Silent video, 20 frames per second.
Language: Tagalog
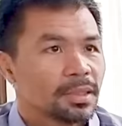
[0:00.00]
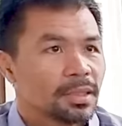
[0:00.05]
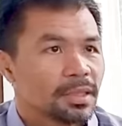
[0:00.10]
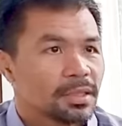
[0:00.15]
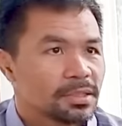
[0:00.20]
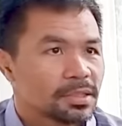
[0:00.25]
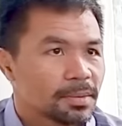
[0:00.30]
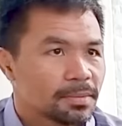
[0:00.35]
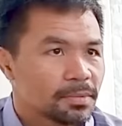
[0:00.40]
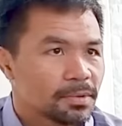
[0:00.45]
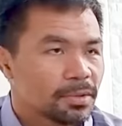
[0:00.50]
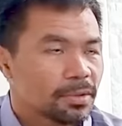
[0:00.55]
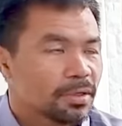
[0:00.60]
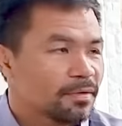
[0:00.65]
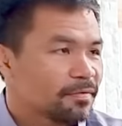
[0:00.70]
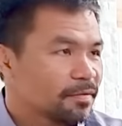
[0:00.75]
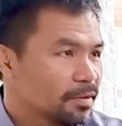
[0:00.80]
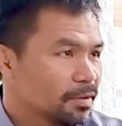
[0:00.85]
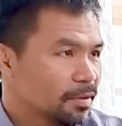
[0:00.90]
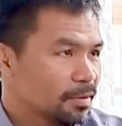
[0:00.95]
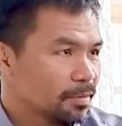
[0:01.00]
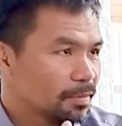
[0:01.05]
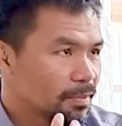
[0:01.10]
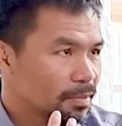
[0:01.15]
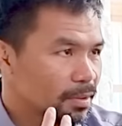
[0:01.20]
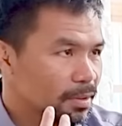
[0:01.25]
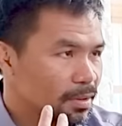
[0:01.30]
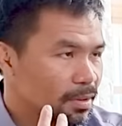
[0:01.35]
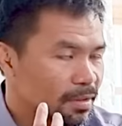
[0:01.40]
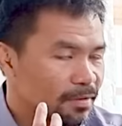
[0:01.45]
It's up to you if, if,
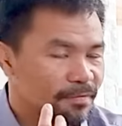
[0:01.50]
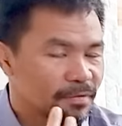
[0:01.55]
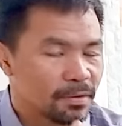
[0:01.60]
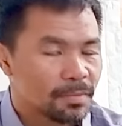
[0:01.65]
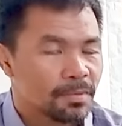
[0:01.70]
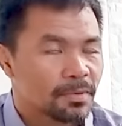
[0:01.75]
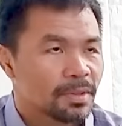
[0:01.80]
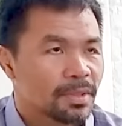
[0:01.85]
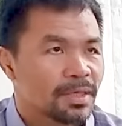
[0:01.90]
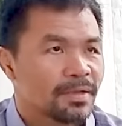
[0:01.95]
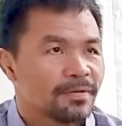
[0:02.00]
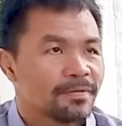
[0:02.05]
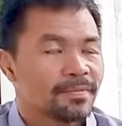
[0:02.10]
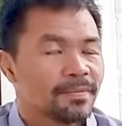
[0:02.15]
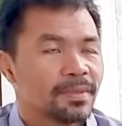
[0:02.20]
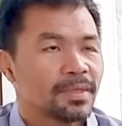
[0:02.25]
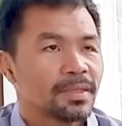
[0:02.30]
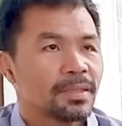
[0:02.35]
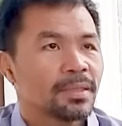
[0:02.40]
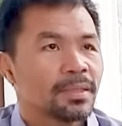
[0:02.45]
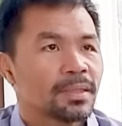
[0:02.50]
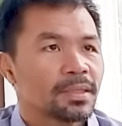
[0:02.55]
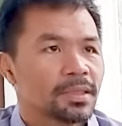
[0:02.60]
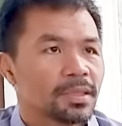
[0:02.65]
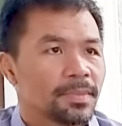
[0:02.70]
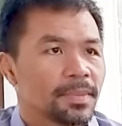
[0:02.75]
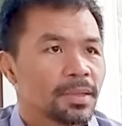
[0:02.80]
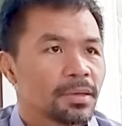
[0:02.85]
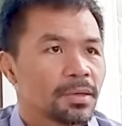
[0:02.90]
if you forgive me, sabi ko